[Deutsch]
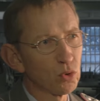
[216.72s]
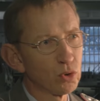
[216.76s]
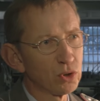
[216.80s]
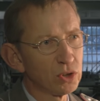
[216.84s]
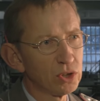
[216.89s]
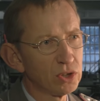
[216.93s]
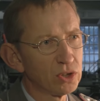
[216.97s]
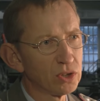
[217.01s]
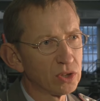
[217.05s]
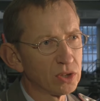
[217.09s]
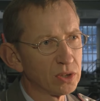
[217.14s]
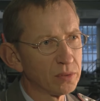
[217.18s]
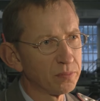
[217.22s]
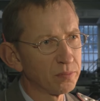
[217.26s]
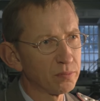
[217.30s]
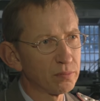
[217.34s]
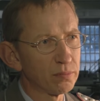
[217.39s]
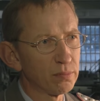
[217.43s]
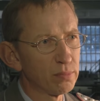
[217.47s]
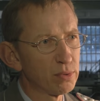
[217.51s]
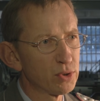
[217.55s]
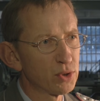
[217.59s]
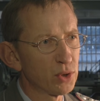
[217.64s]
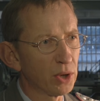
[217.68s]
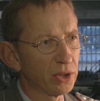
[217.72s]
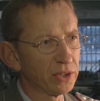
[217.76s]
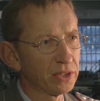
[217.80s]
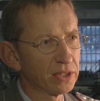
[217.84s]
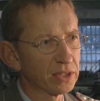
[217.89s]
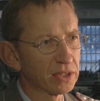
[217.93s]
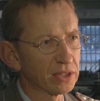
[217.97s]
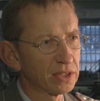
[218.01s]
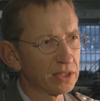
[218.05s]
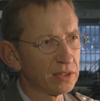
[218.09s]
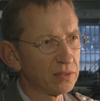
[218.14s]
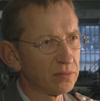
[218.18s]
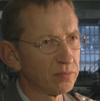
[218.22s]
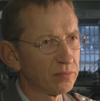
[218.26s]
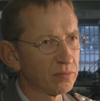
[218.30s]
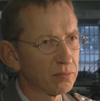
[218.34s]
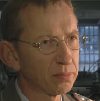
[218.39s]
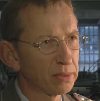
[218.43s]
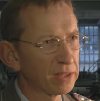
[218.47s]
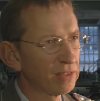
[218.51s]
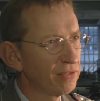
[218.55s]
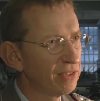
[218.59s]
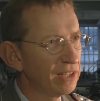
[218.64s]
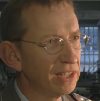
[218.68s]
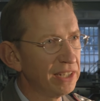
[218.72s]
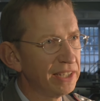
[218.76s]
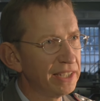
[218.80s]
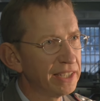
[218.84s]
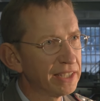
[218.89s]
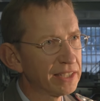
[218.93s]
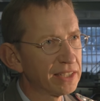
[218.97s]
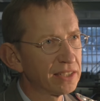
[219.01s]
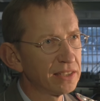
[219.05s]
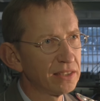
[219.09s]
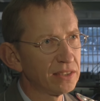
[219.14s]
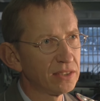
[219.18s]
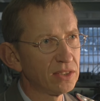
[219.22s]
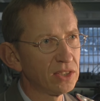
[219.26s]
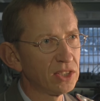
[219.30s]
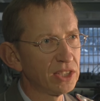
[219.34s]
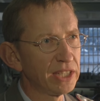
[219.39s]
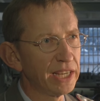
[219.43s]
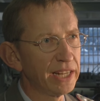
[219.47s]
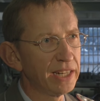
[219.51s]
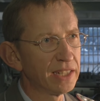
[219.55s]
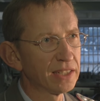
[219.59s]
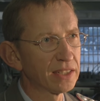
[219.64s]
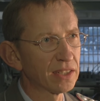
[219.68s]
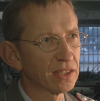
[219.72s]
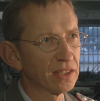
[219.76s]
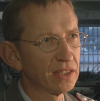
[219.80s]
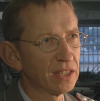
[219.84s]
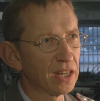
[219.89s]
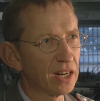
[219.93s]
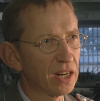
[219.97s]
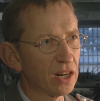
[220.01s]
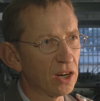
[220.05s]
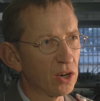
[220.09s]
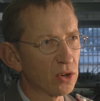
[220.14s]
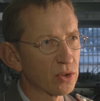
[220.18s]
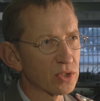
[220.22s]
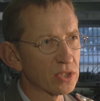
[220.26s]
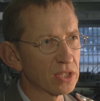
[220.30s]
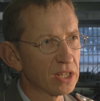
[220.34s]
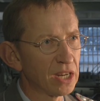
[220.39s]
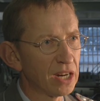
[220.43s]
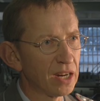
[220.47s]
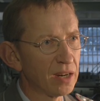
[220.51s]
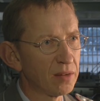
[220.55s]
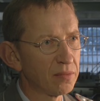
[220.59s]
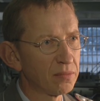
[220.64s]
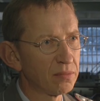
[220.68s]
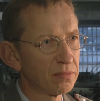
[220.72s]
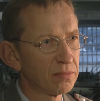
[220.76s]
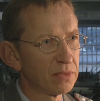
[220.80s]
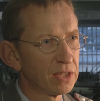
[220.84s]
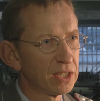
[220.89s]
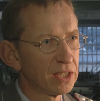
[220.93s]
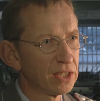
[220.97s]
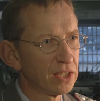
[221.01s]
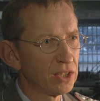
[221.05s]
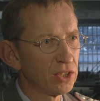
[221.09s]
Und diese besonderen Privilegien, die sich die Älteren herausnahmen,